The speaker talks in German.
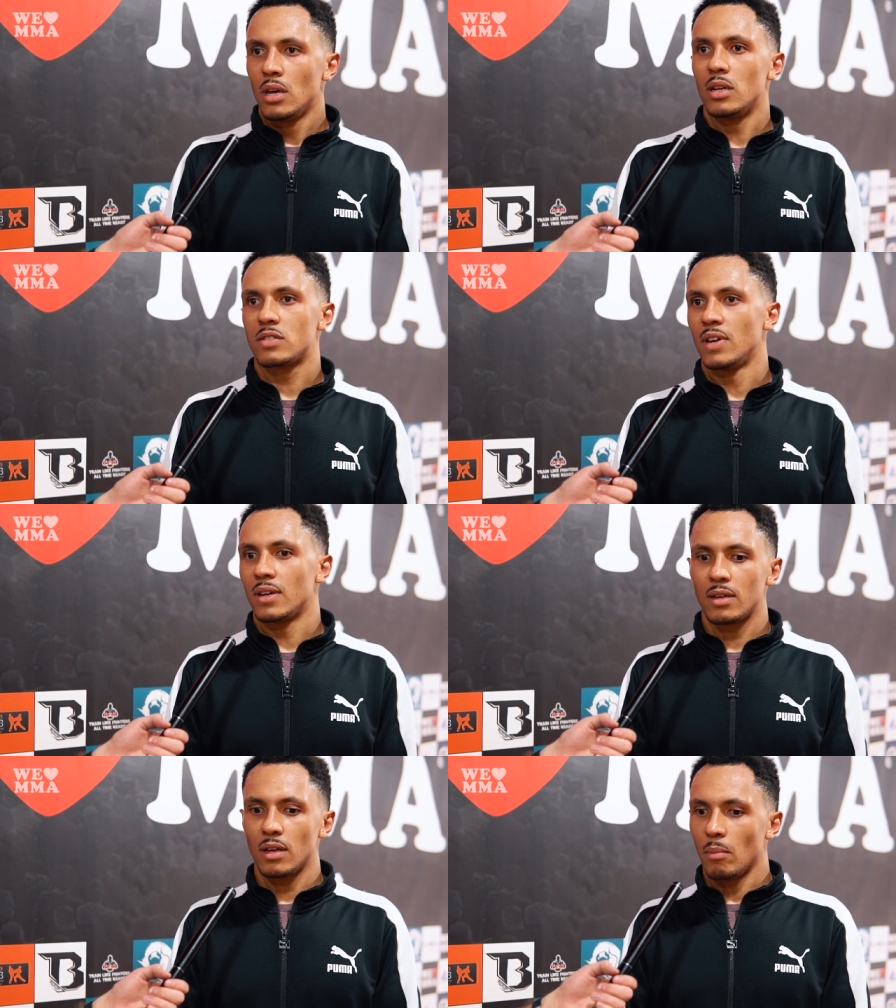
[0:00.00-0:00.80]

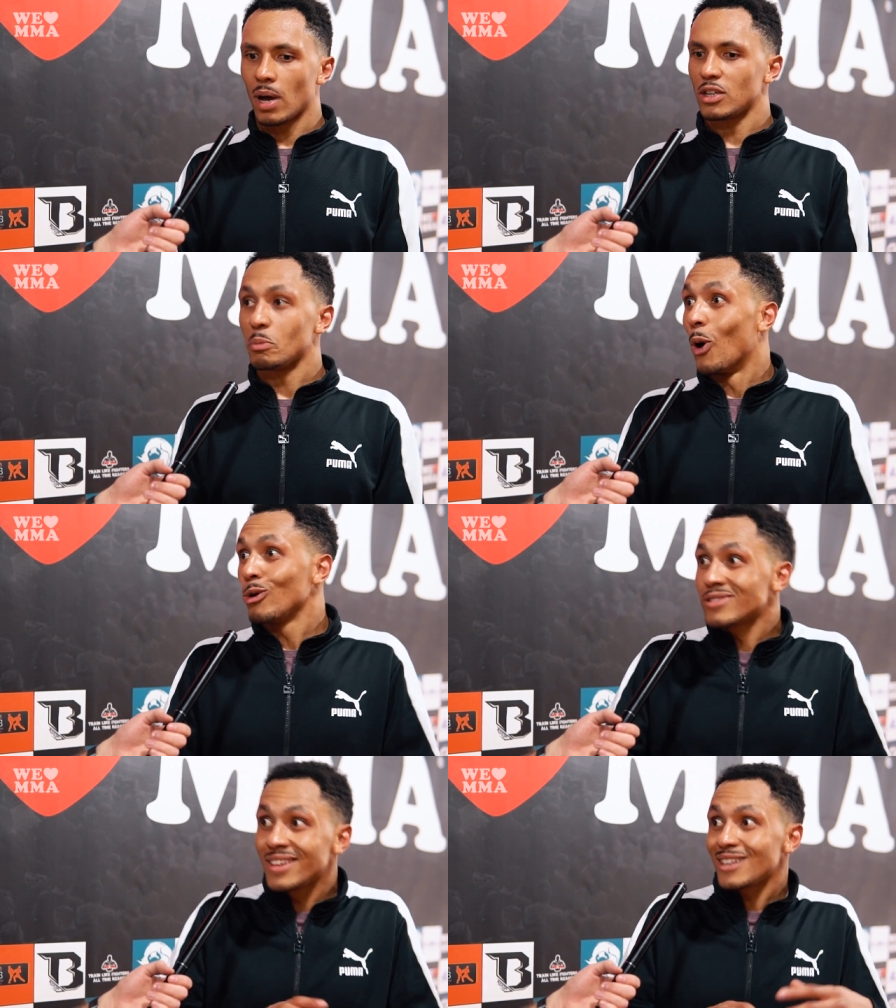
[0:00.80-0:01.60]
Deswegen
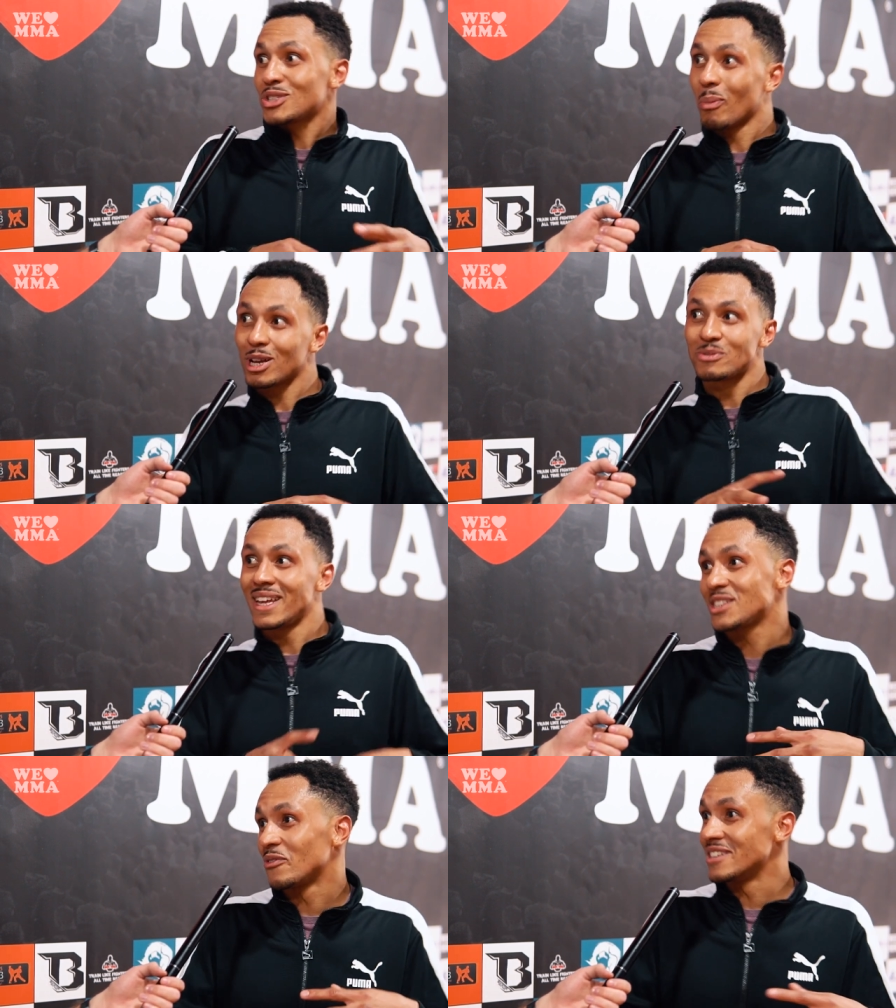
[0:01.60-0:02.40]
poste ich jetzt zum Beispiel
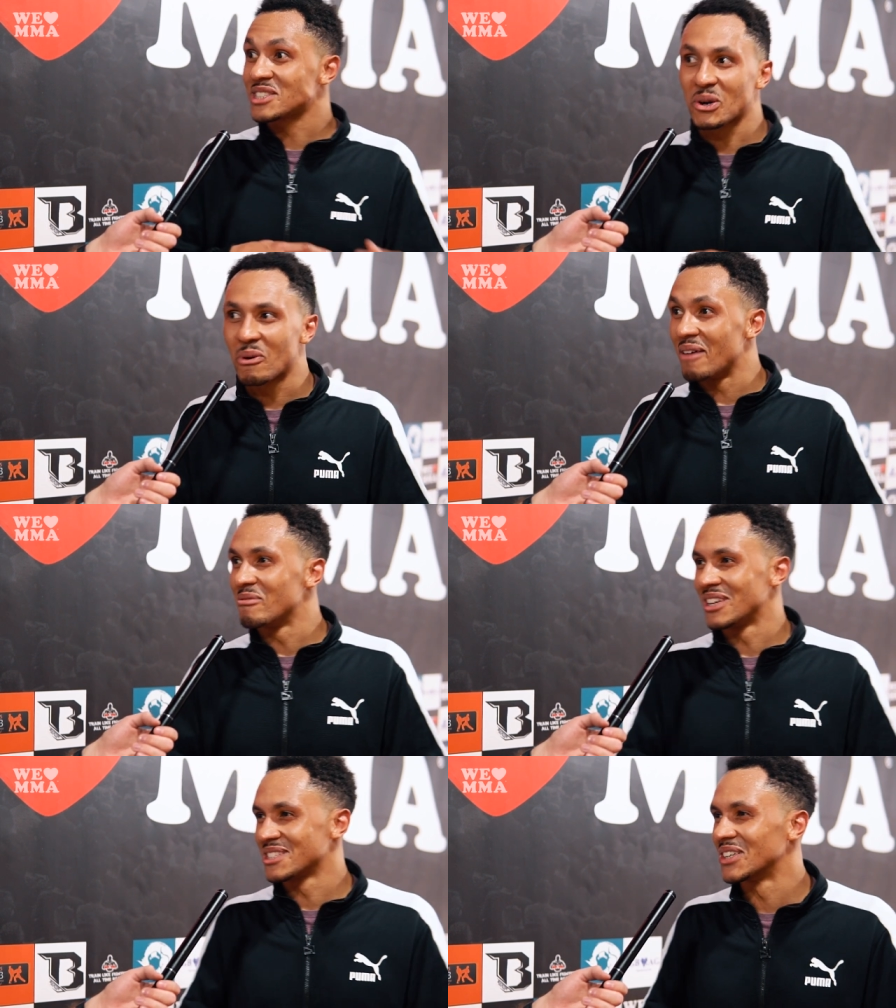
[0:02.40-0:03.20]
nichts auf Instagram
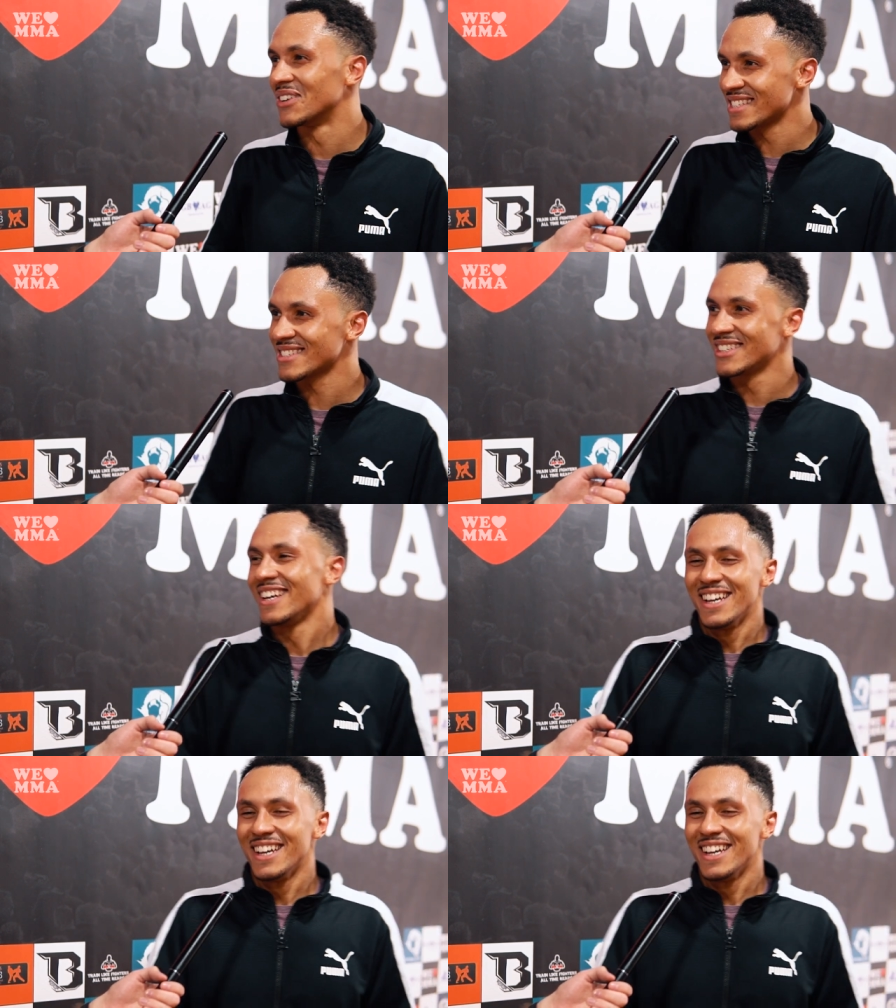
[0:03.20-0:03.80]
oder so, weißt du,